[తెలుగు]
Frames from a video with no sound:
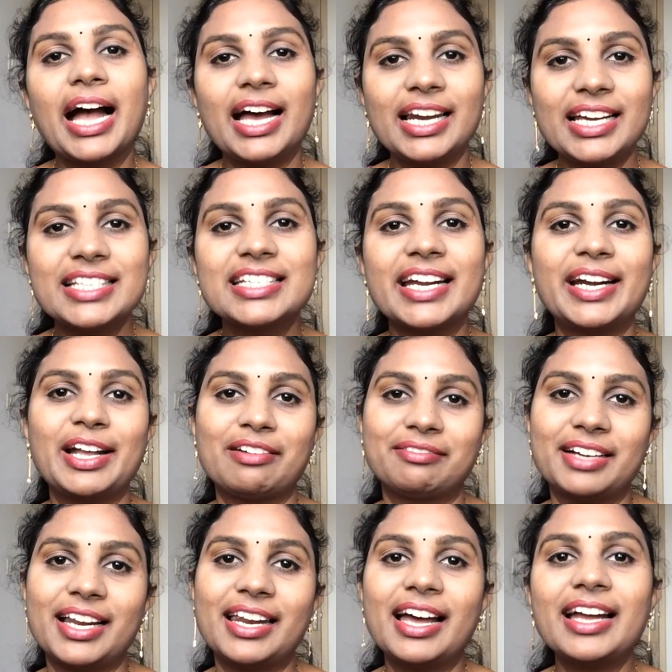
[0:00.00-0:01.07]
అలా చేయడం
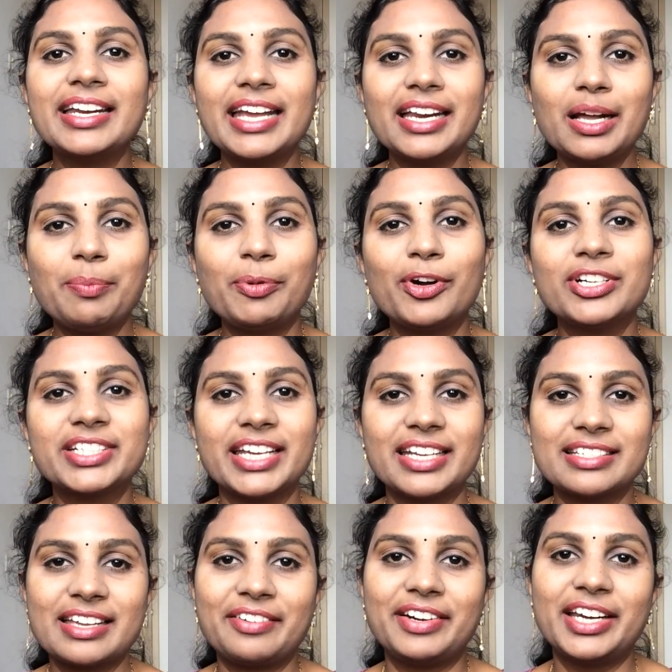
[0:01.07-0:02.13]
వల్ల నేను అప్లోడ్
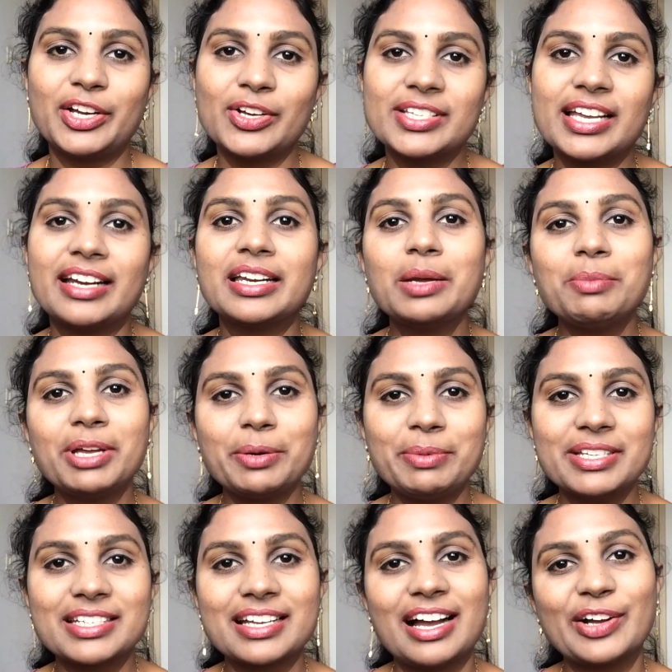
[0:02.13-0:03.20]
చేసే వీడియోస్ అన్నీ మీరు
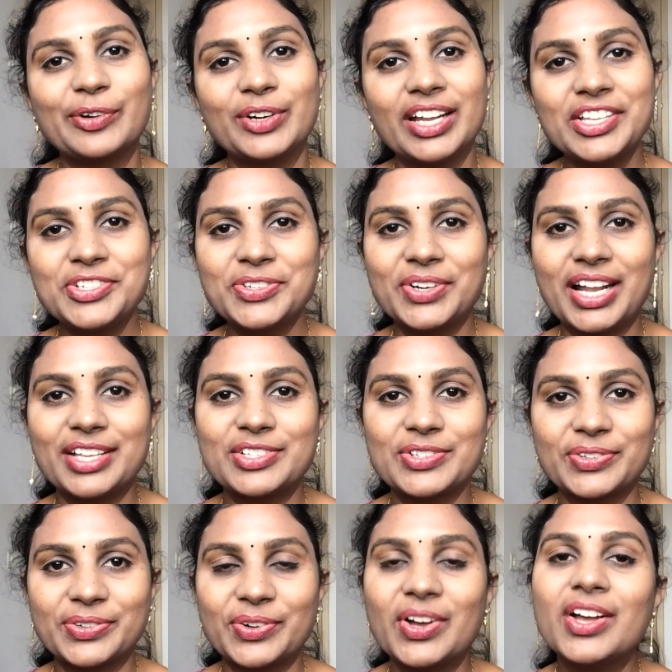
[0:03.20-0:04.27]
మిస్ కాకుండా
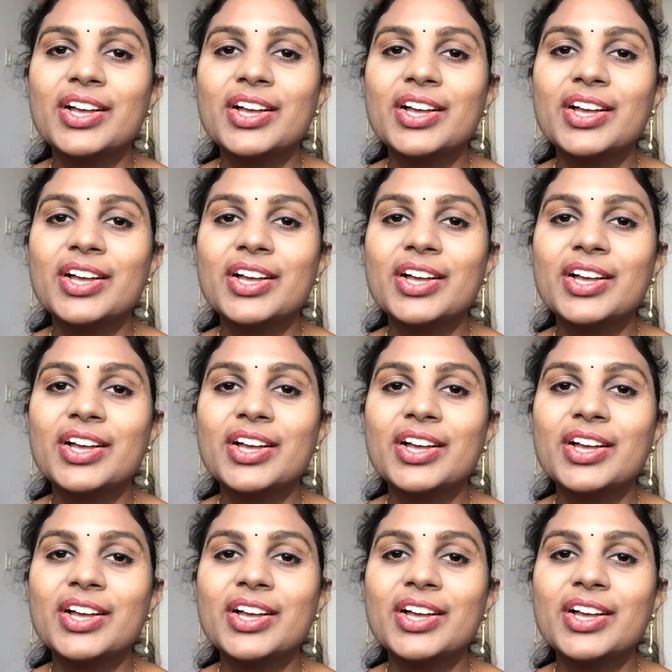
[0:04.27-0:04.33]
చూడొచ్చు